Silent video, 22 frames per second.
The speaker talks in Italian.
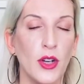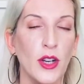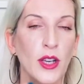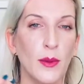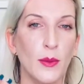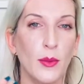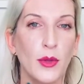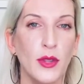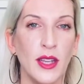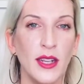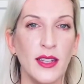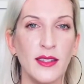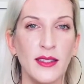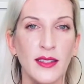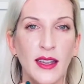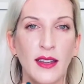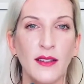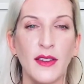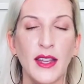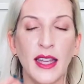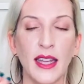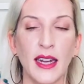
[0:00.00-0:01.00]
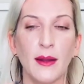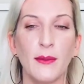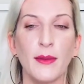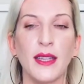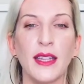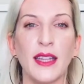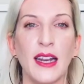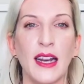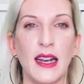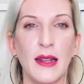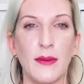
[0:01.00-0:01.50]
che potreste avere è
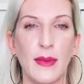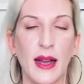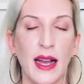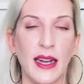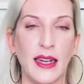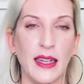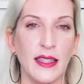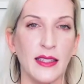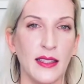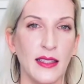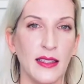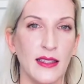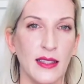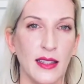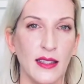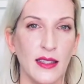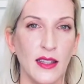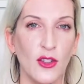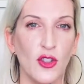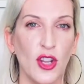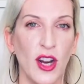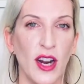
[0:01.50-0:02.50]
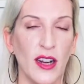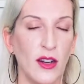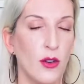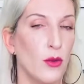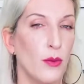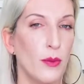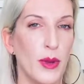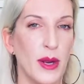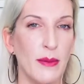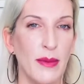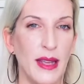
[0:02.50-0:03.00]
mettere le mani senza esagerare, non
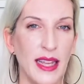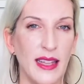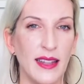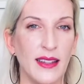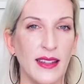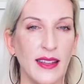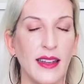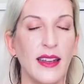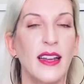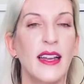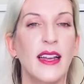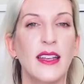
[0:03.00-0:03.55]
premete,